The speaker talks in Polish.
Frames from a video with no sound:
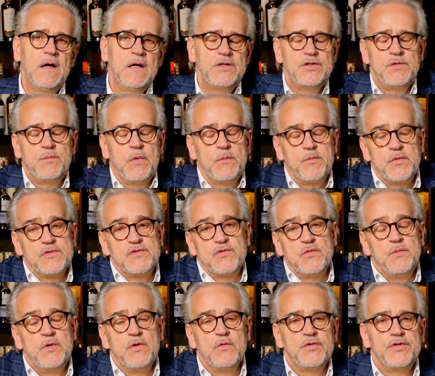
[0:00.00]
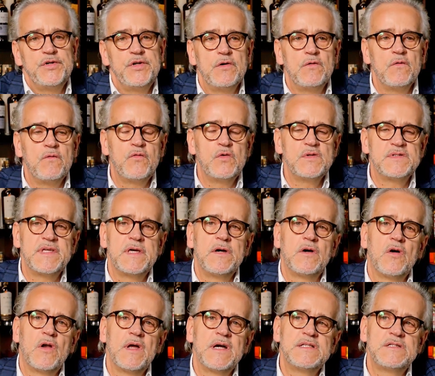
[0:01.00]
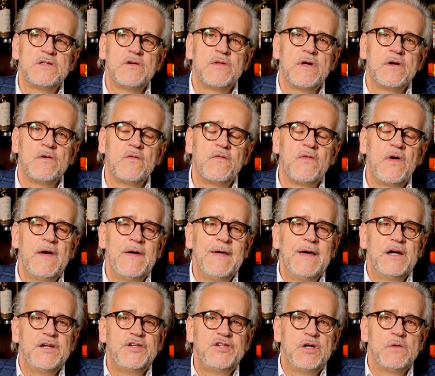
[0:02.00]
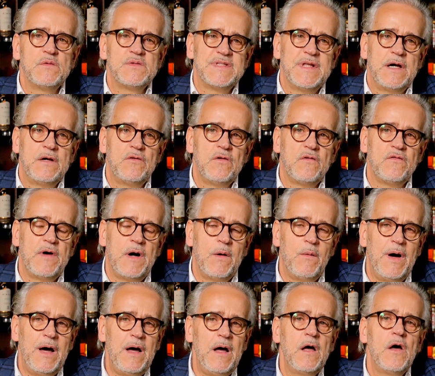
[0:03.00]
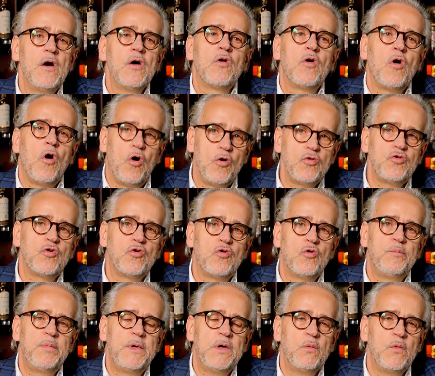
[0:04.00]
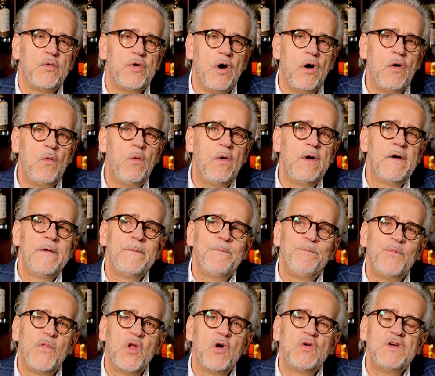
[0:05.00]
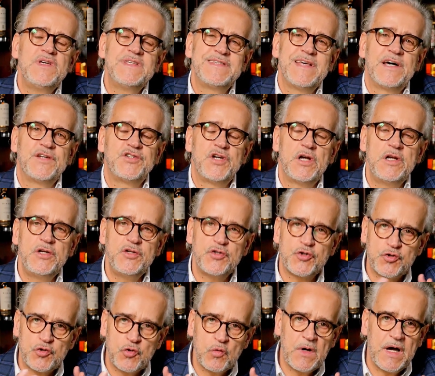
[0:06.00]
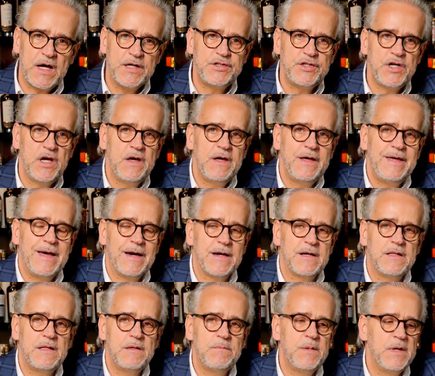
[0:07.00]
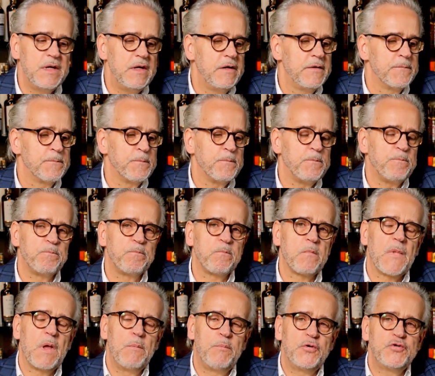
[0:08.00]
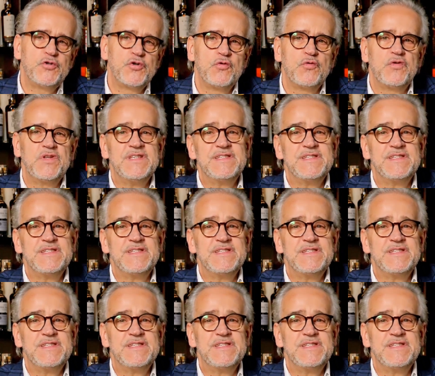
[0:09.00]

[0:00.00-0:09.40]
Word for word: czy po prostu miłośników whisky, kolekcjonerów się znajdowała, odkupił ją, no i zaczęli szukać jak gdyby mm, pośród